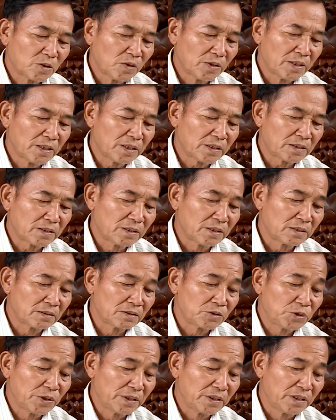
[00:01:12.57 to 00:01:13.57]
Tôi là
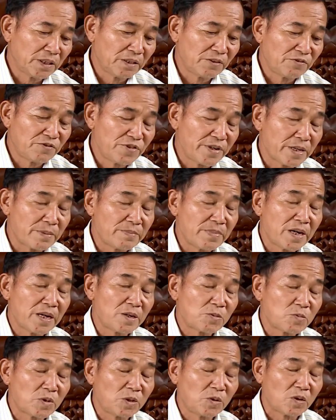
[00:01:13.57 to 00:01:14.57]
thường xuyên lên viện
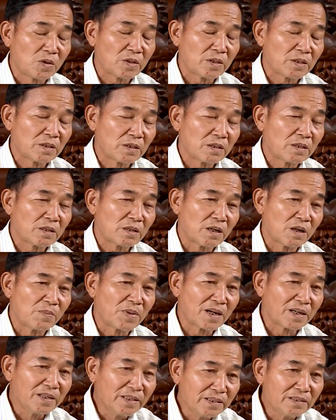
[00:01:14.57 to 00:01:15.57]
10 quân đội ở
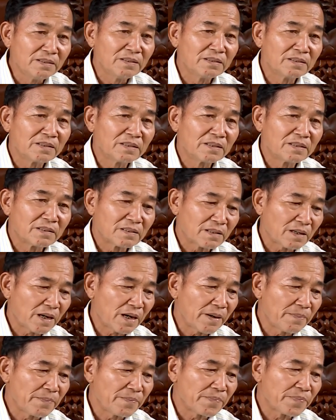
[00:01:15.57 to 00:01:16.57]
Bắc Linh
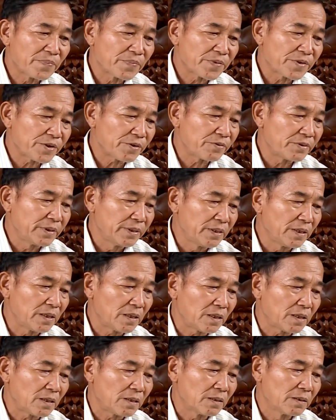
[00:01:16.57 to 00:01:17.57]
khám sau khi
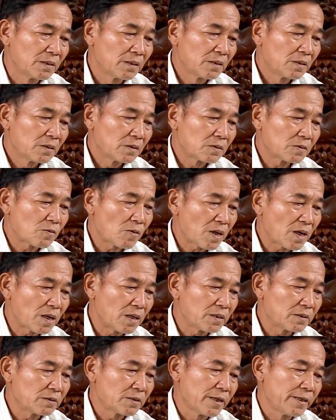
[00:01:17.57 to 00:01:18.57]
là
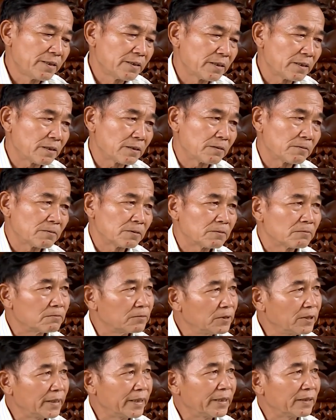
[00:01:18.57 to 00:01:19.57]
khoa đấy là nó
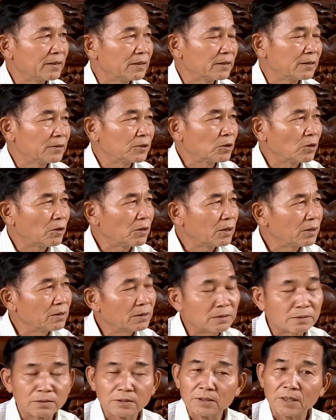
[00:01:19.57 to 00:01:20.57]
trước hết là cho
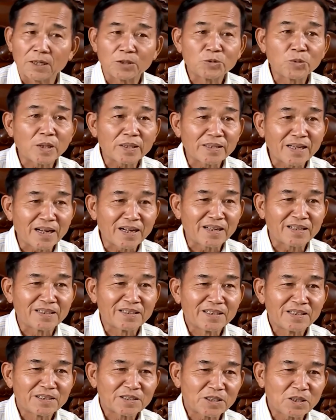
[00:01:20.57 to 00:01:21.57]
rửa ruột đã
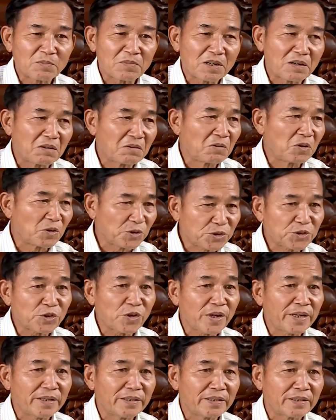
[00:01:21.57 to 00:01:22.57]
xong bắt đầu lội
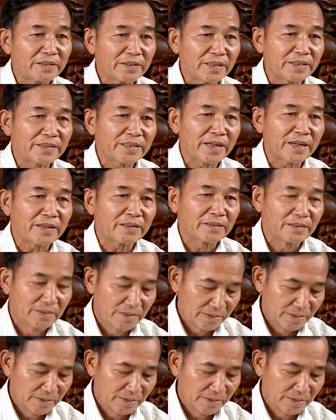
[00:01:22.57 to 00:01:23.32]
soi đại tràng